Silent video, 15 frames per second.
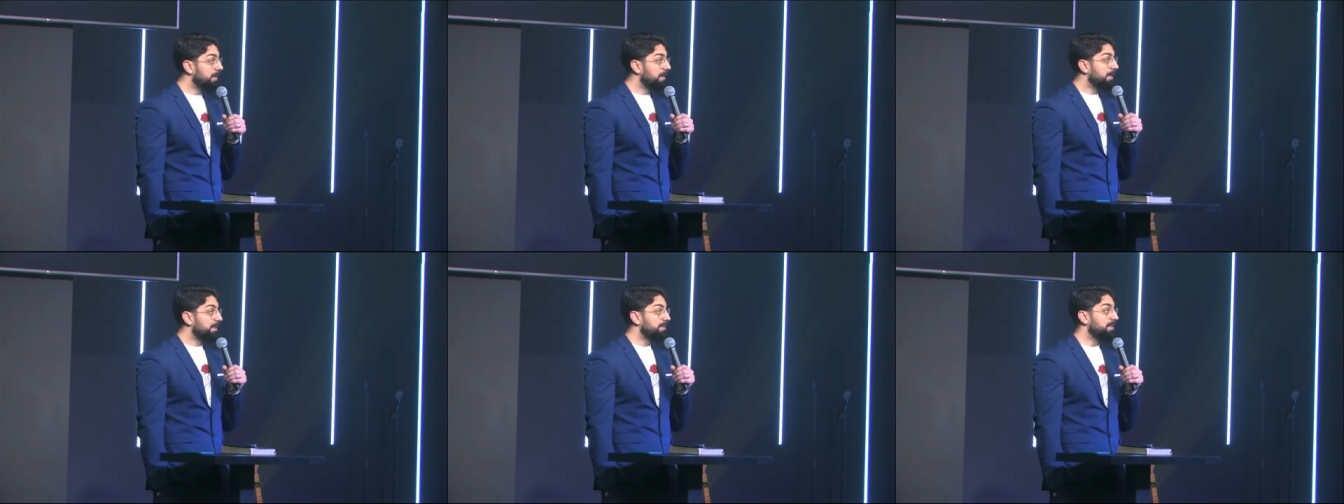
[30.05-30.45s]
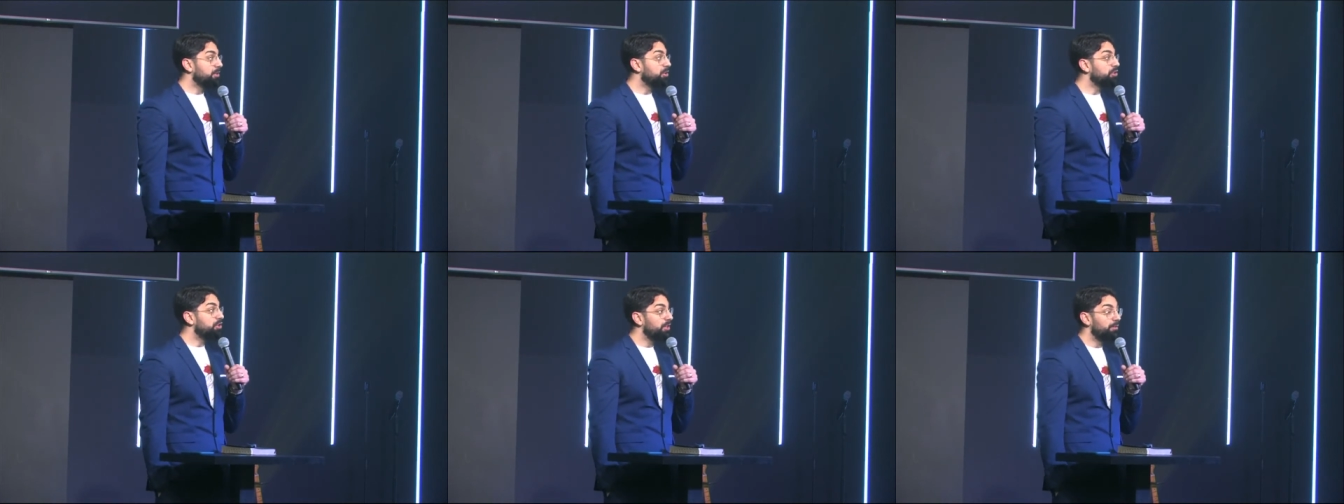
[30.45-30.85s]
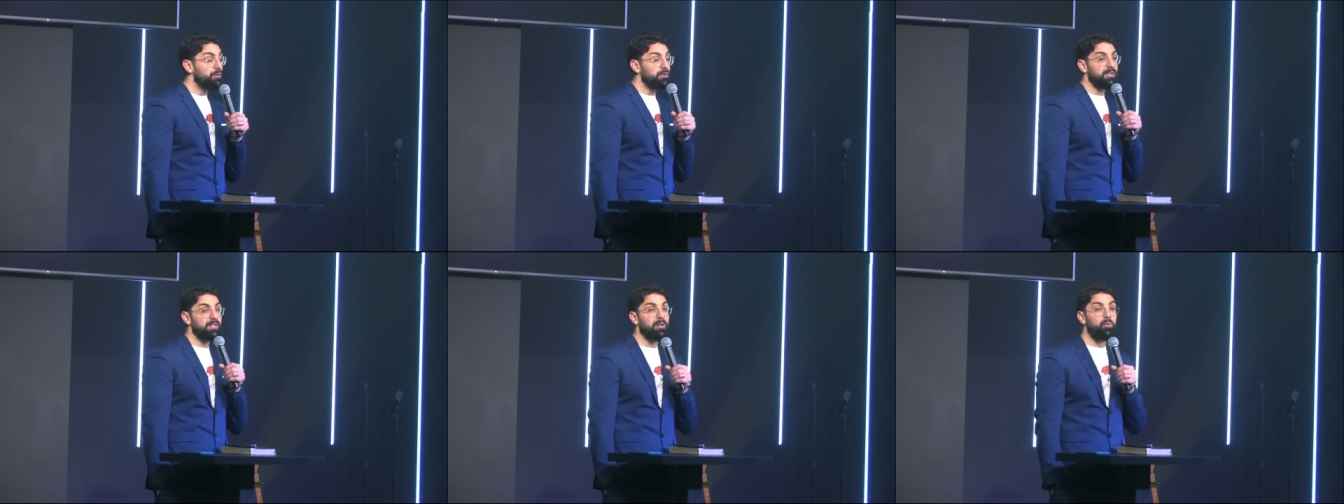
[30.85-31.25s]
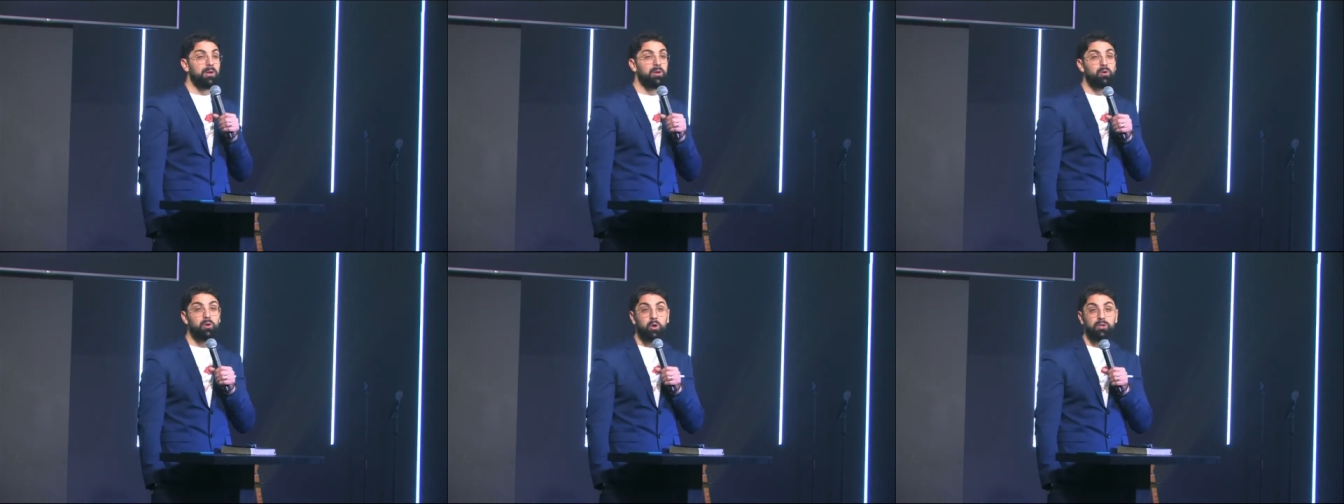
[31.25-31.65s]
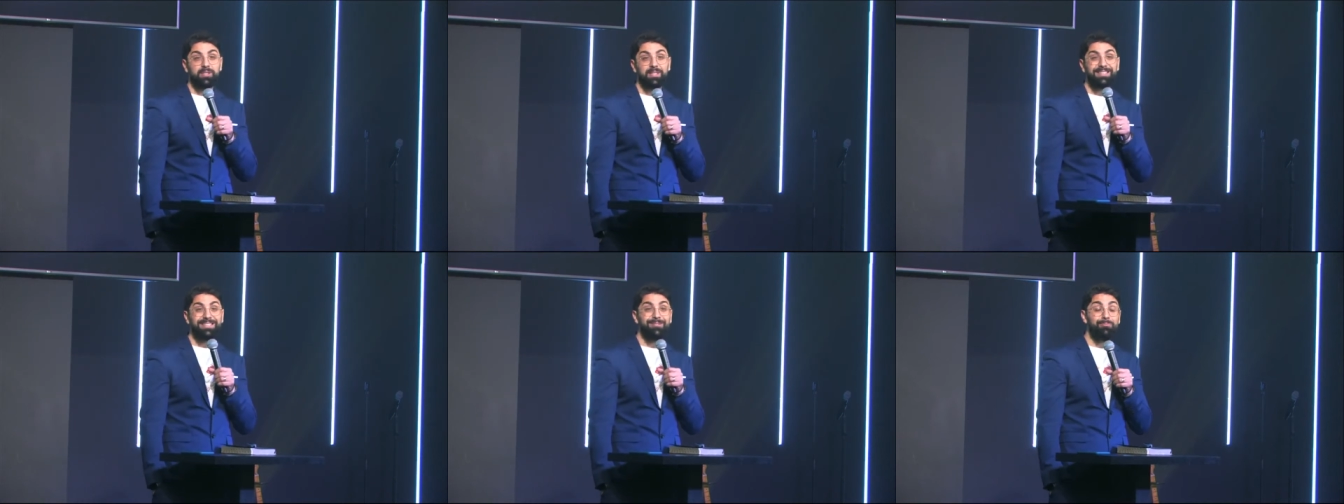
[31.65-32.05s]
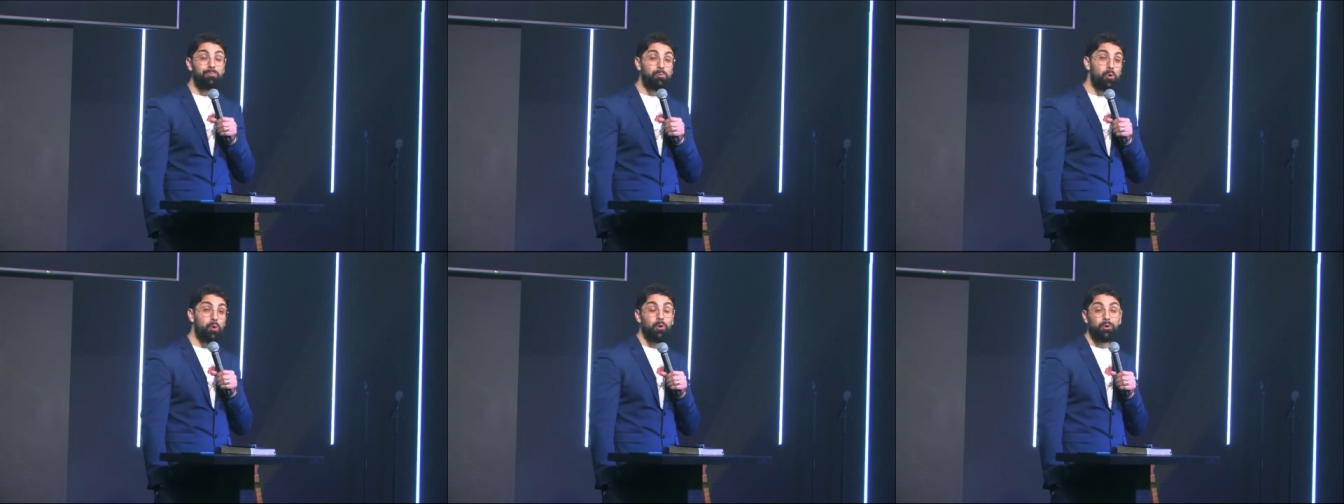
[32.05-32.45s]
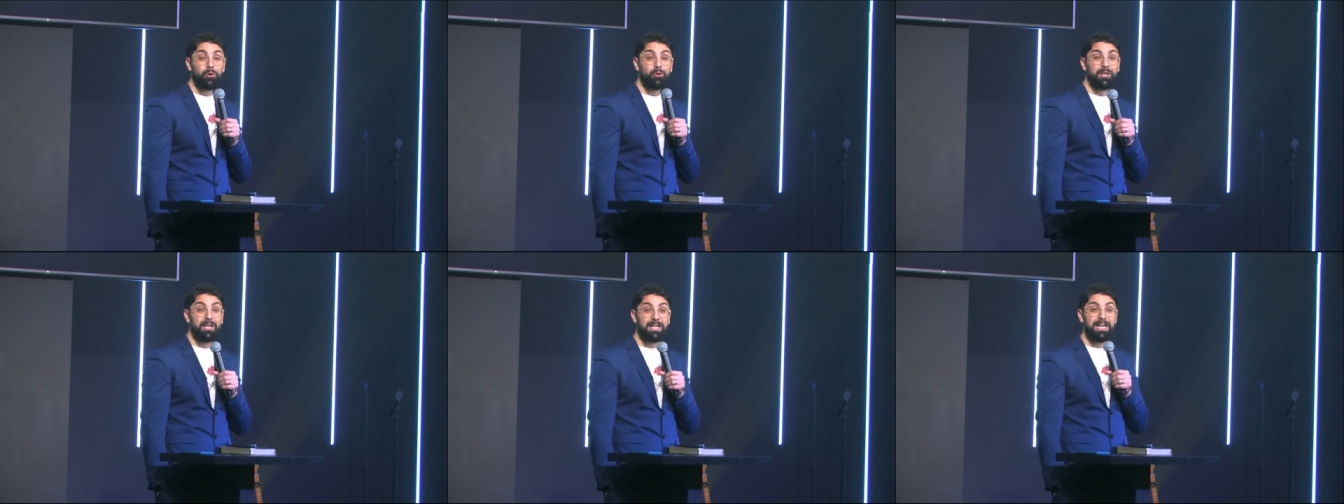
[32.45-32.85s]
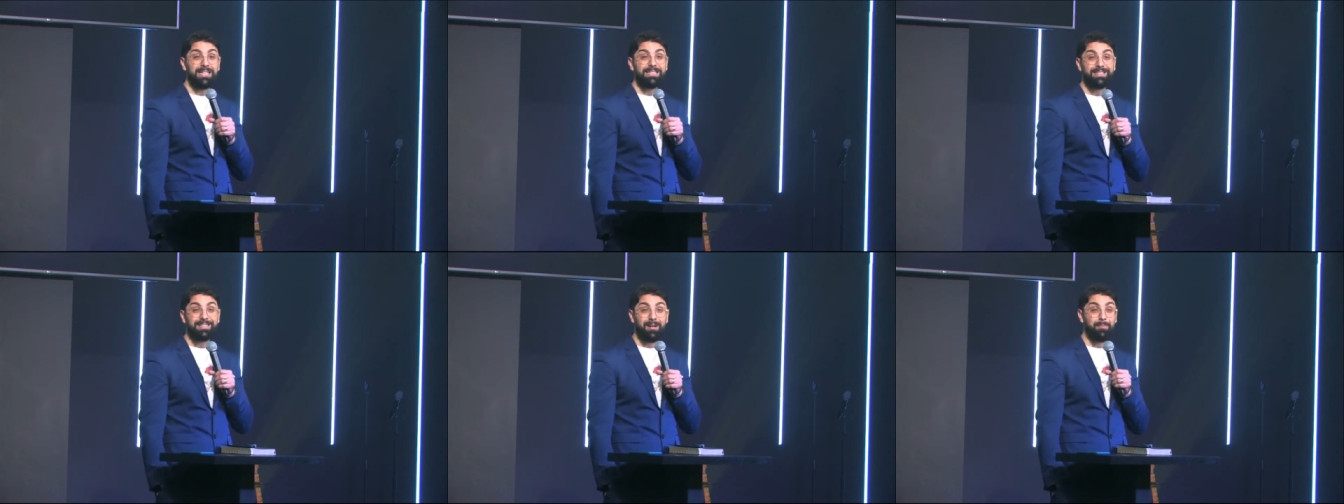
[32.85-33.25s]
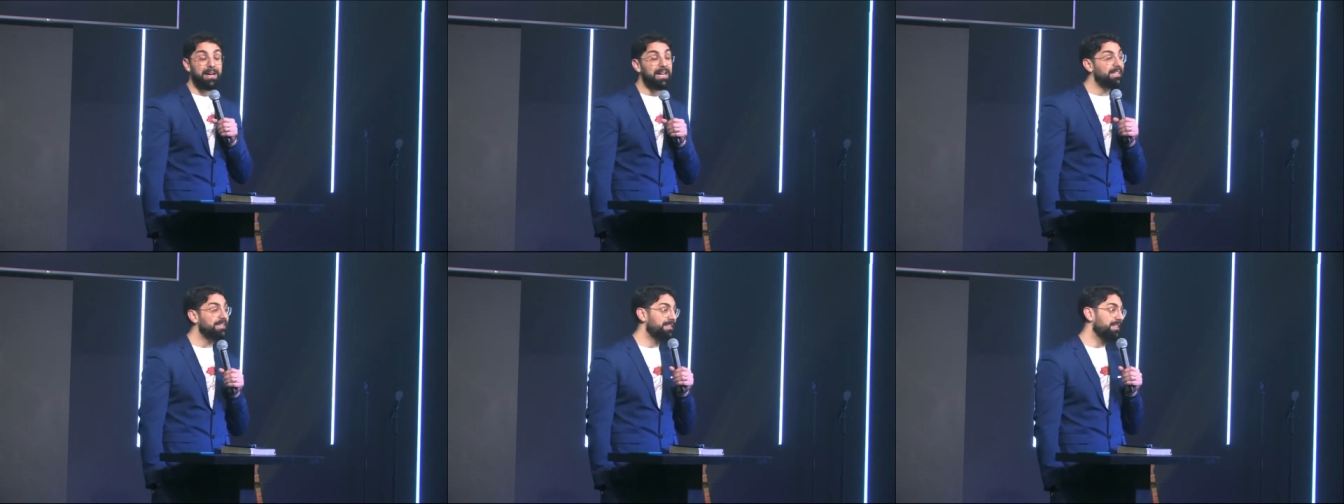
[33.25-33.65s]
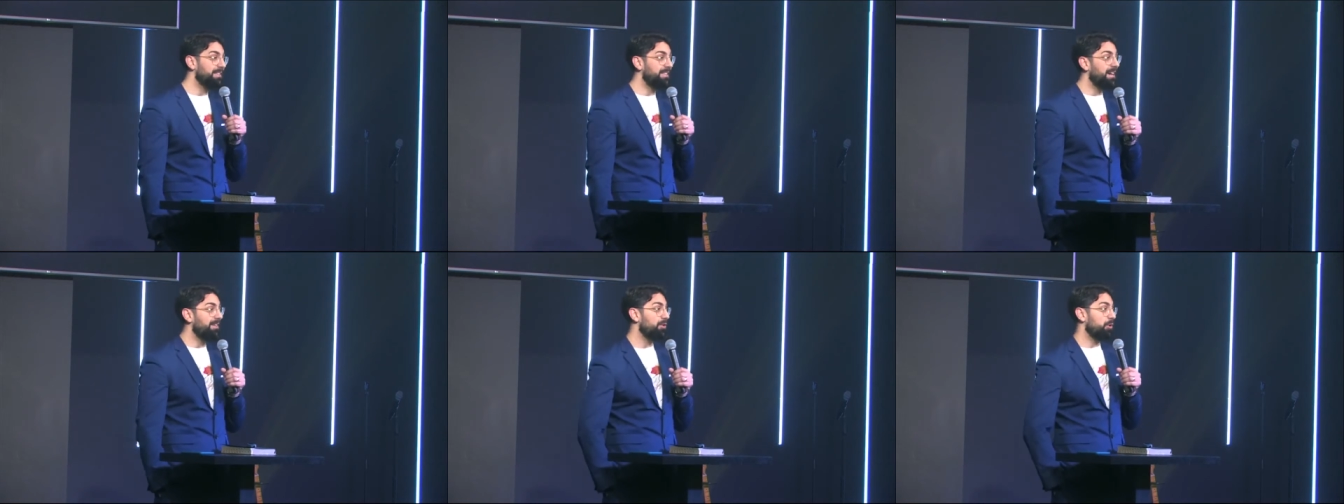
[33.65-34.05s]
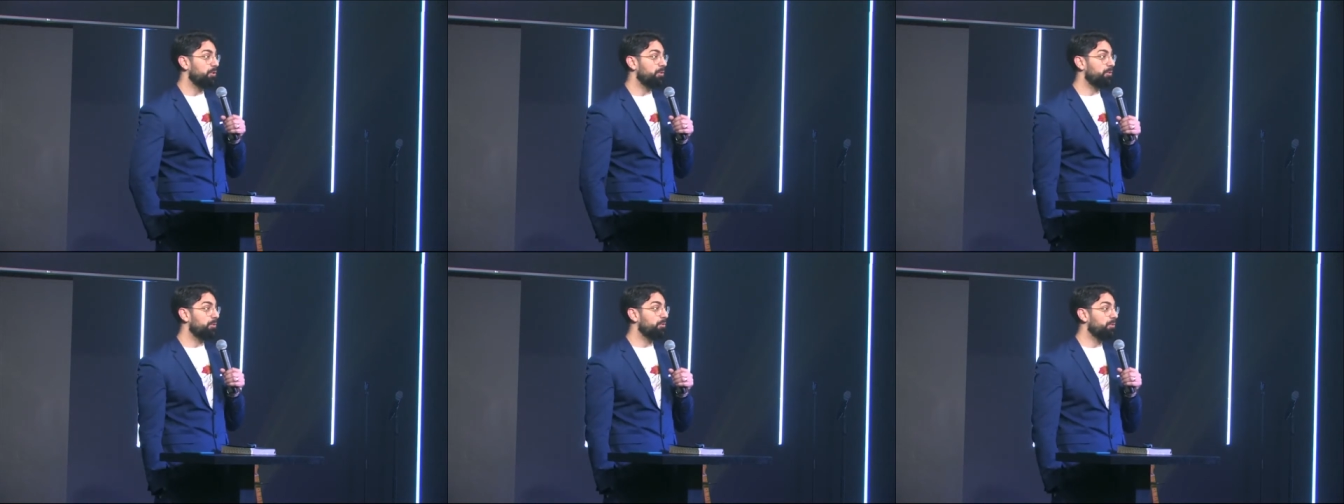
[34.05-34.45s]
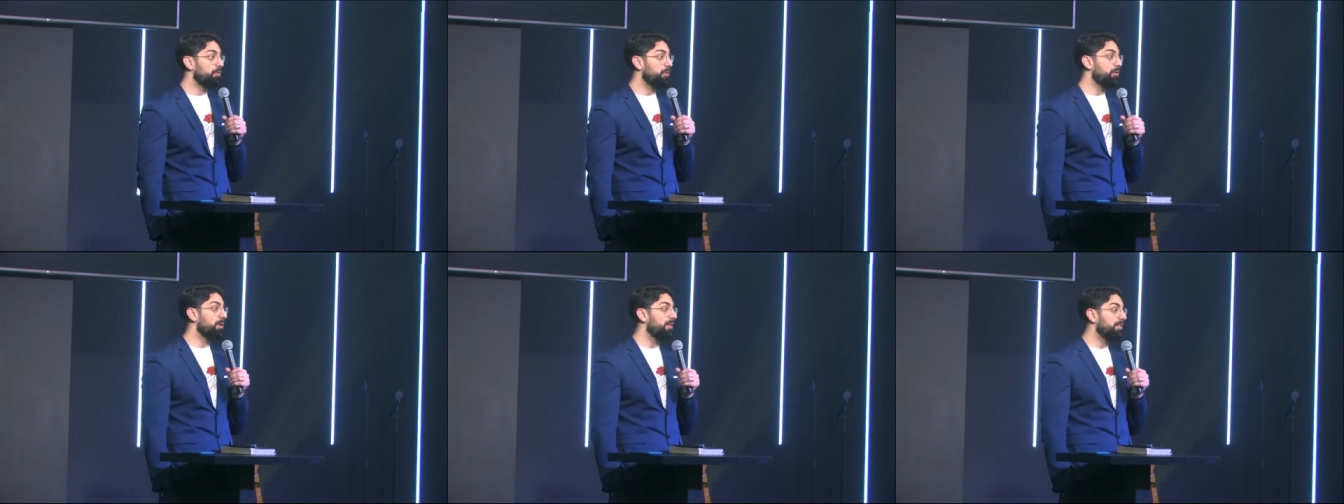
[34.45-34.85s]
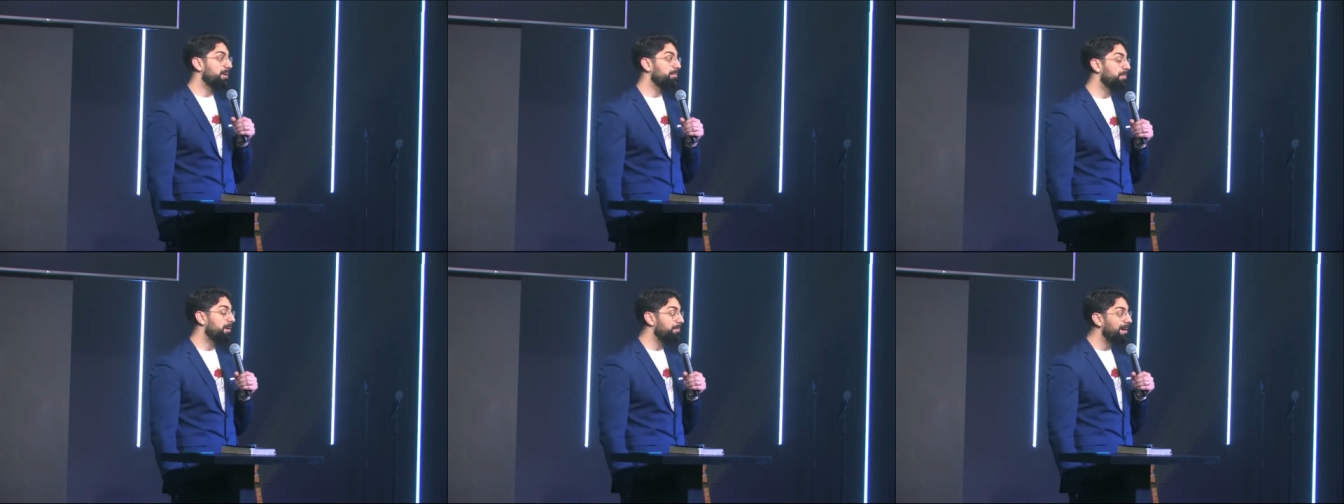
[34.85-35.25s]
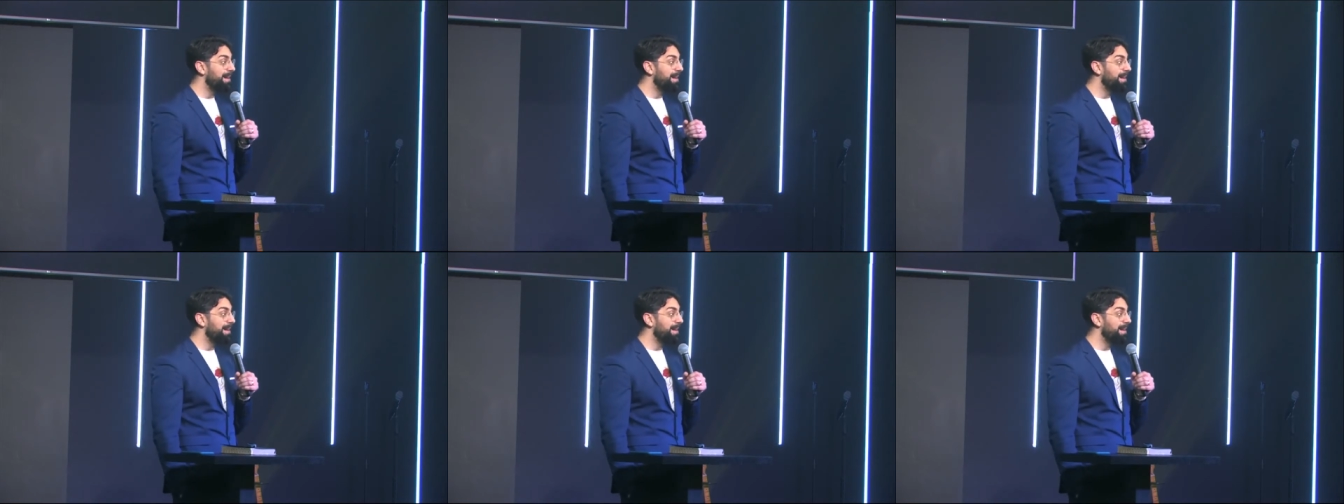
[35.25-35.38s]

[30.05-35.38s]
Se non ci fosse qualcosa di buono dall'altra parte, il diavolo non avrebbe mai